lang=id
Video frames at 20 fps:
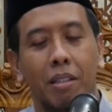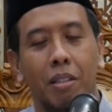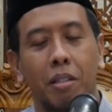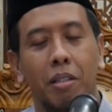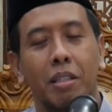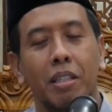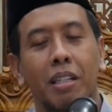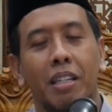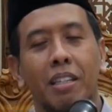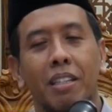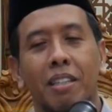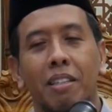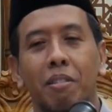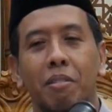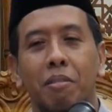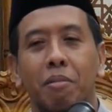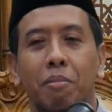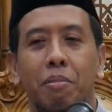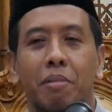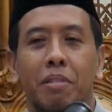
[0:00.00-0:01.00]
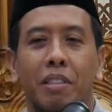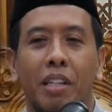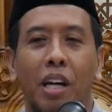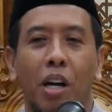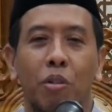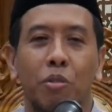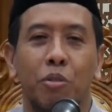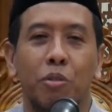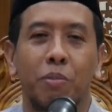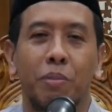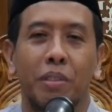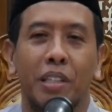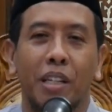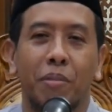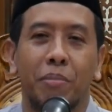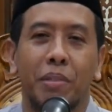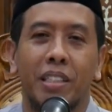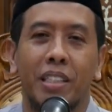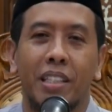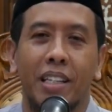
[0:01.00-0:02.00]
Ya,
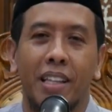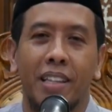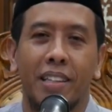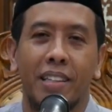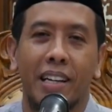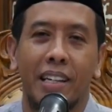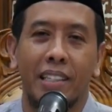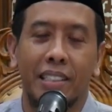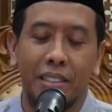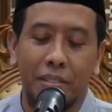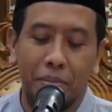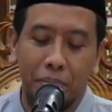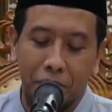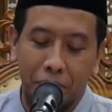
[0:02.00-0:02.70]
nauzubillah min dari